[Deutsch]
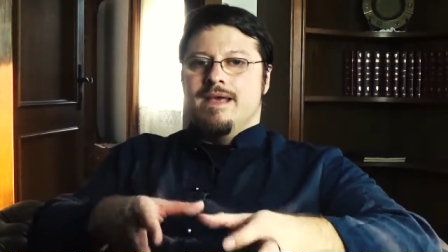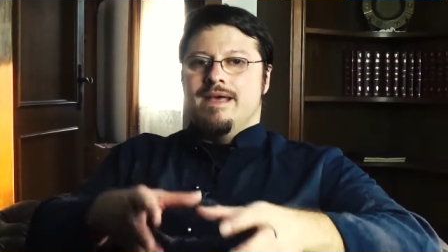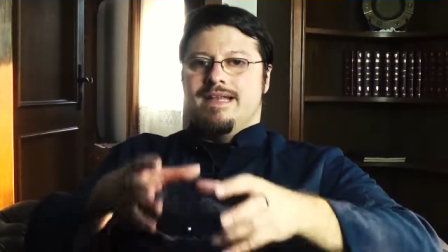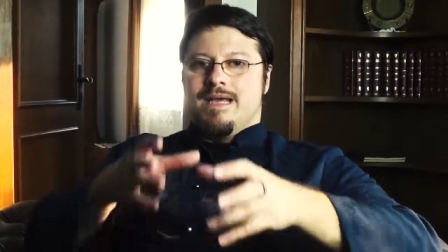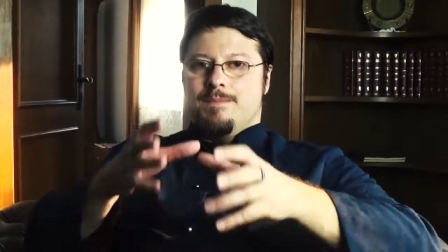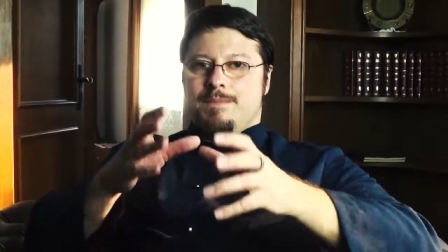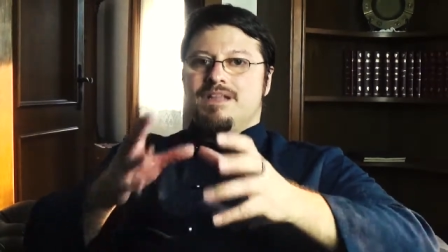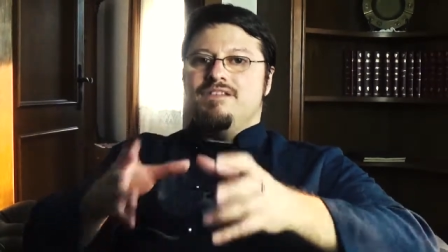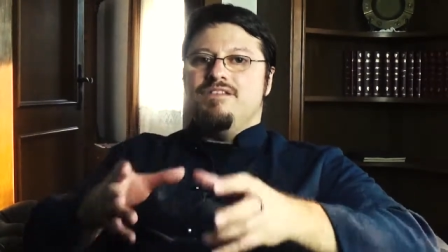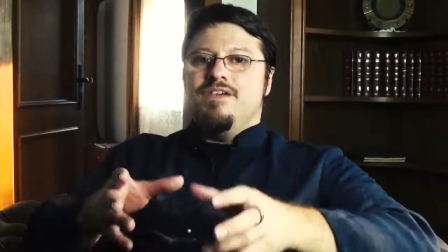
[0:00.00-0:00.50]

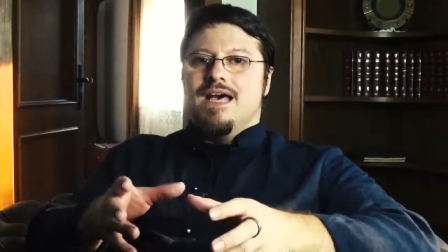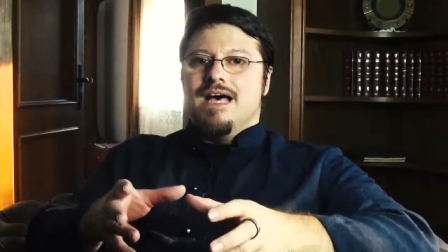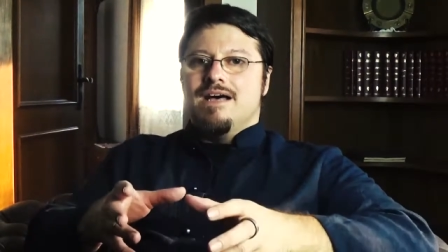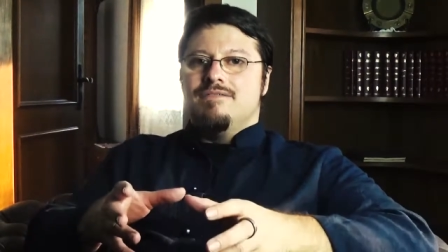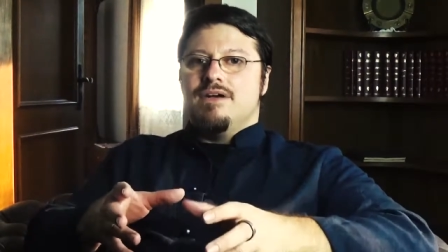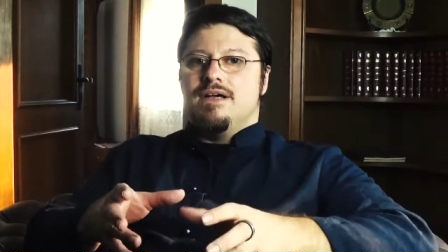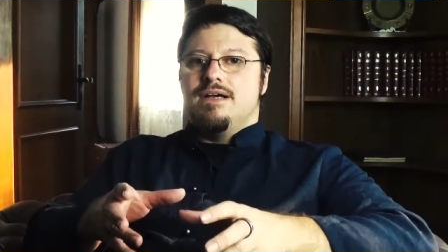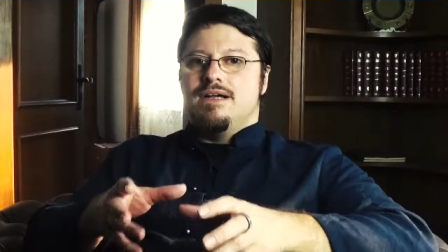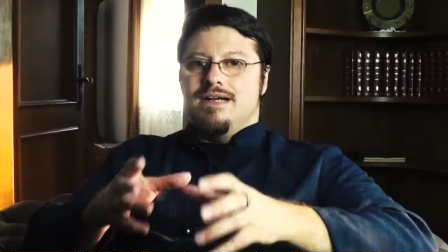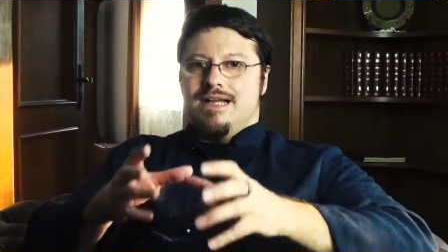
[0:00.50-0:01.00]
Damit wir
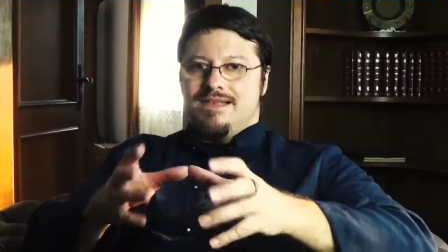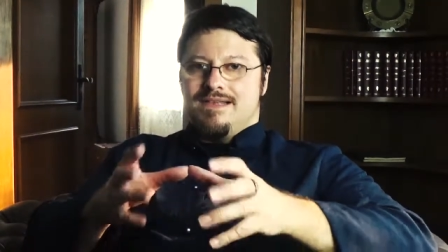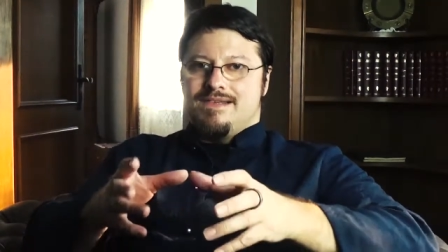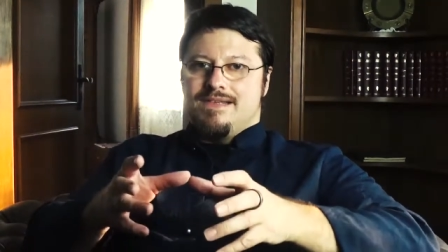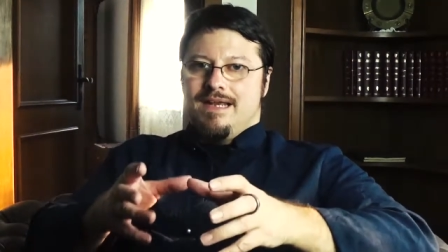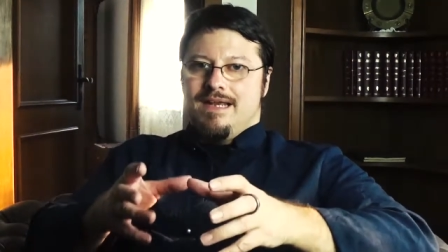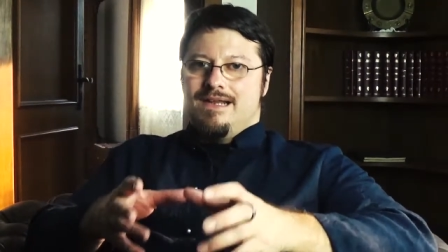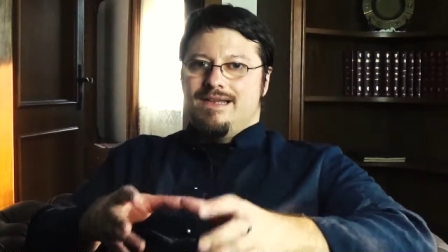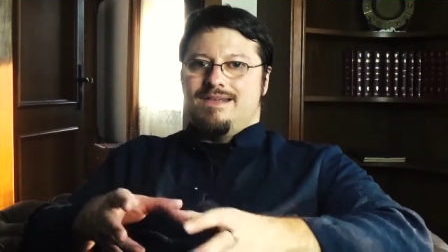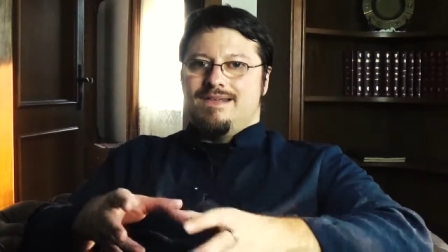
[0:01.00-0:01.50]
aber
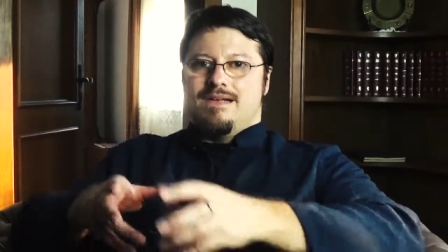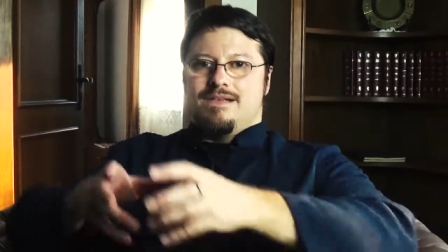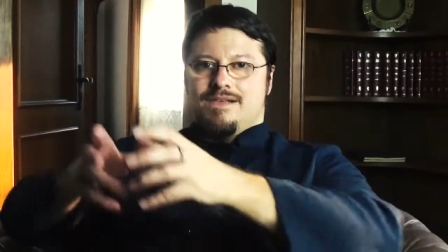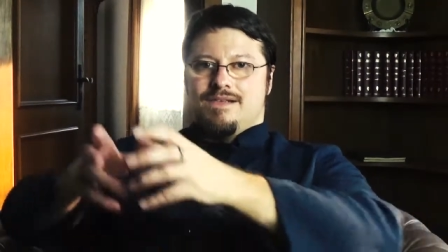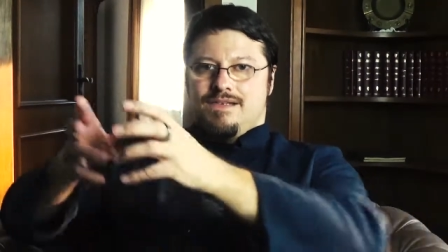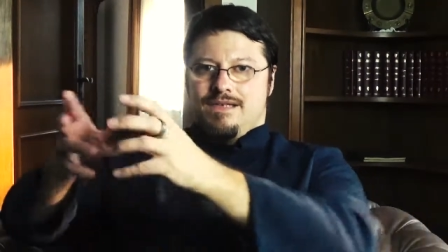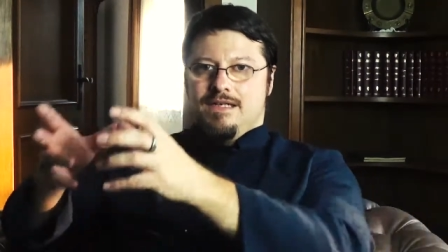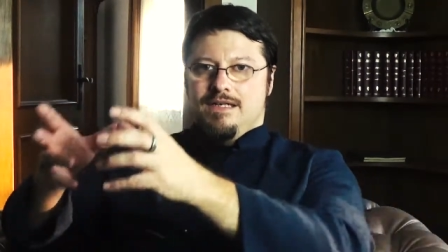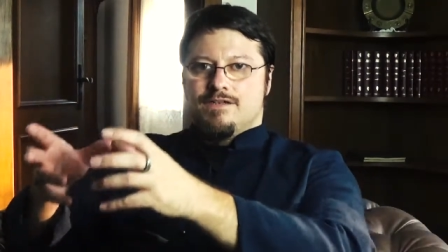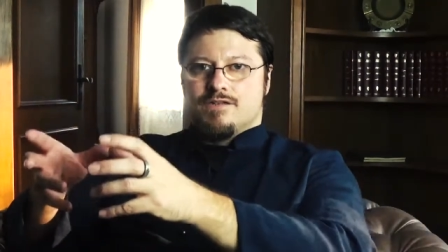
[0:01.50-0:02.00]
letzten Endes als
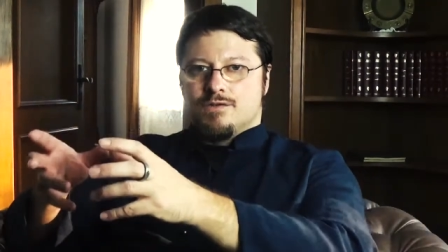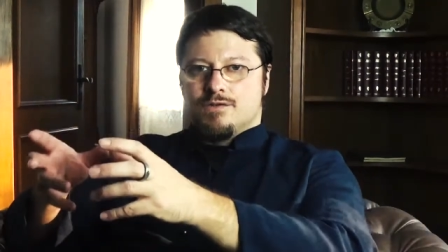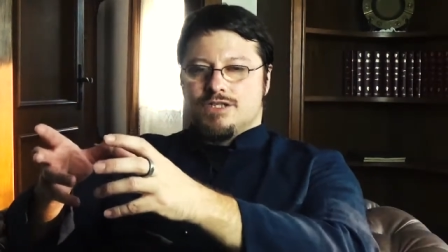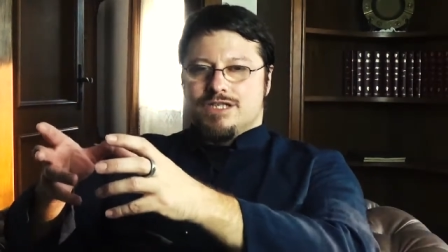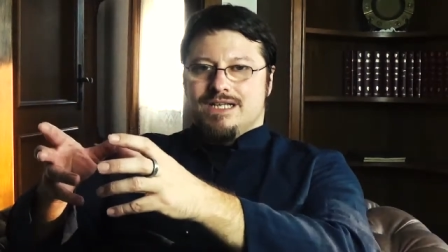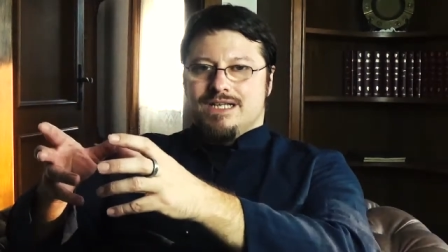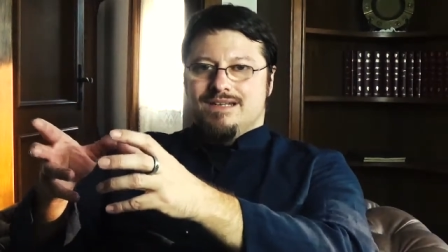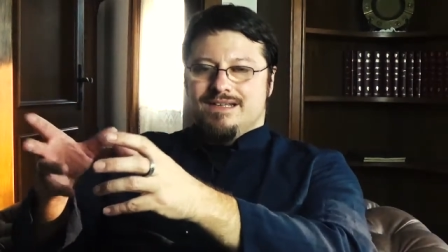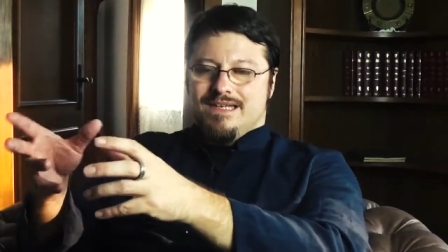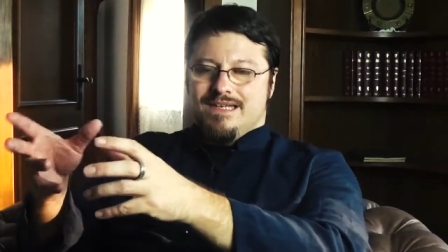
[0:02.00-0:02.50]

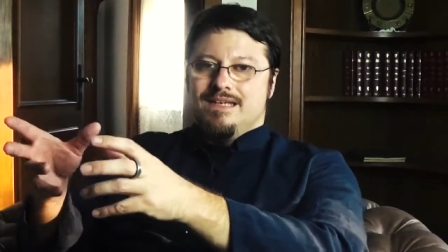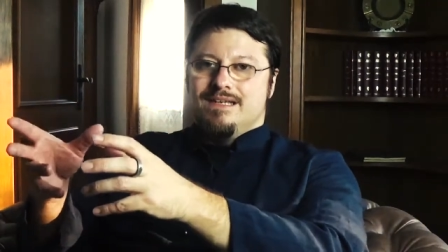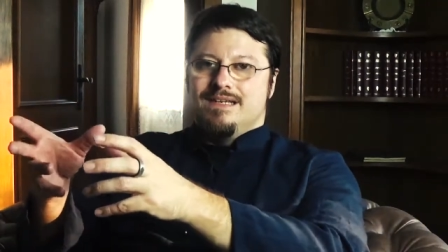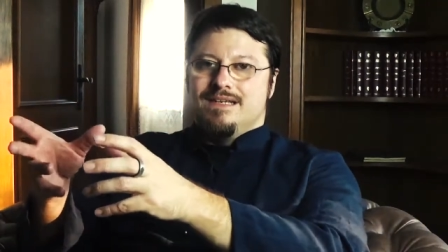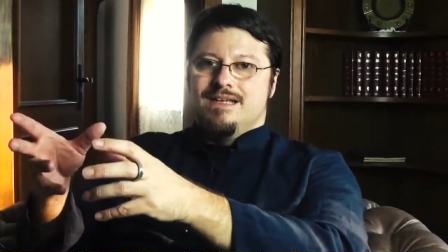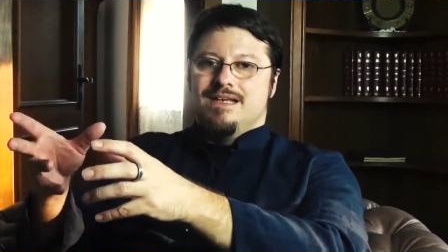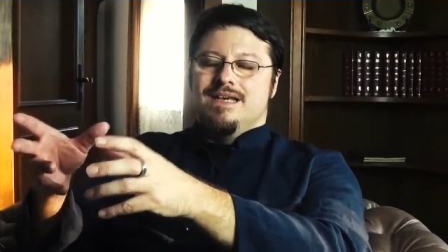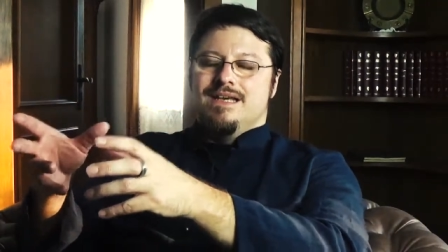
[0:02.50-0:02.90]
Zielzustand ja,